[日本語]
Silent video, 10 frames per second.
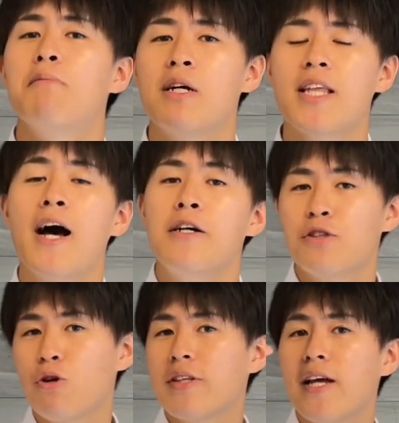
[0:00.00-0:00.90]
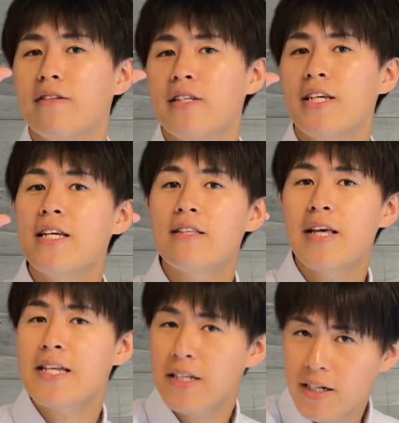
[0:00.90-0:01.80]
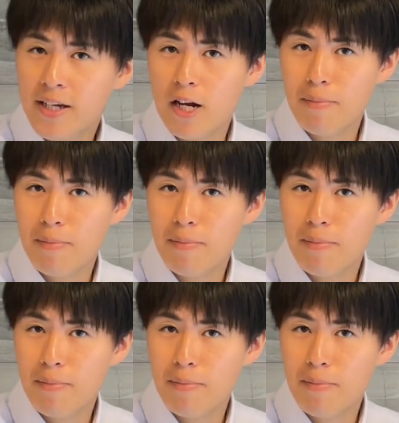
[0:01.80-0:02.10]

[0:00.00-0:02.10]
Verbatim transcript: また、書店に行っていただけれ